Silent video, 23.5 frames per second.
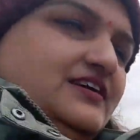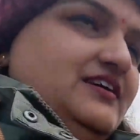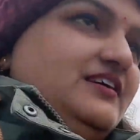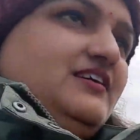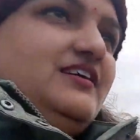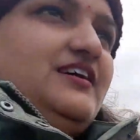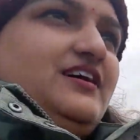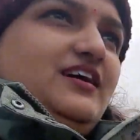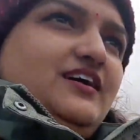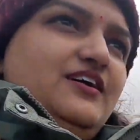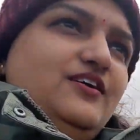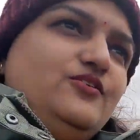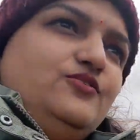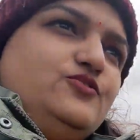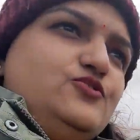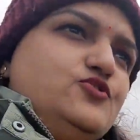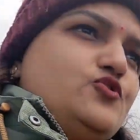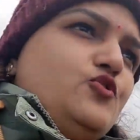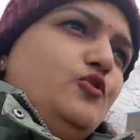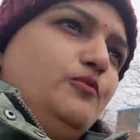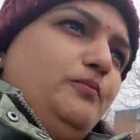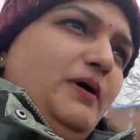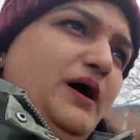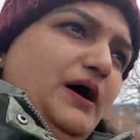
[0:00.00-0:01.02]
तो हाँ
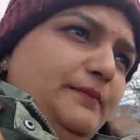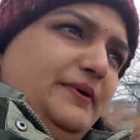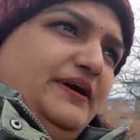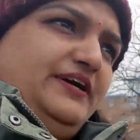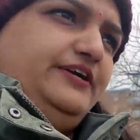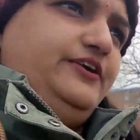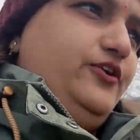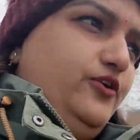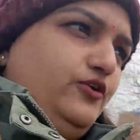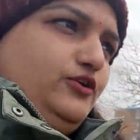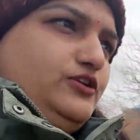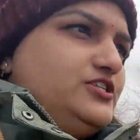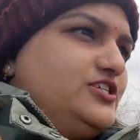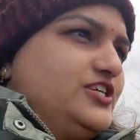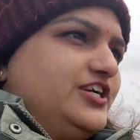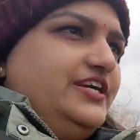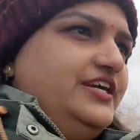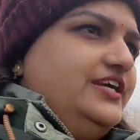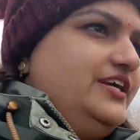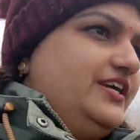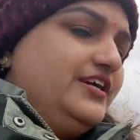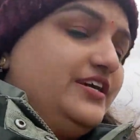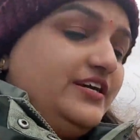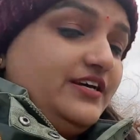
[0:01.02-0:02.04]
उसको पाव पेट्रोल
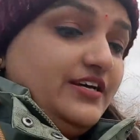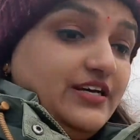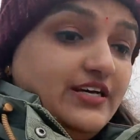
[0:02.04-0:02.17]
चाहिए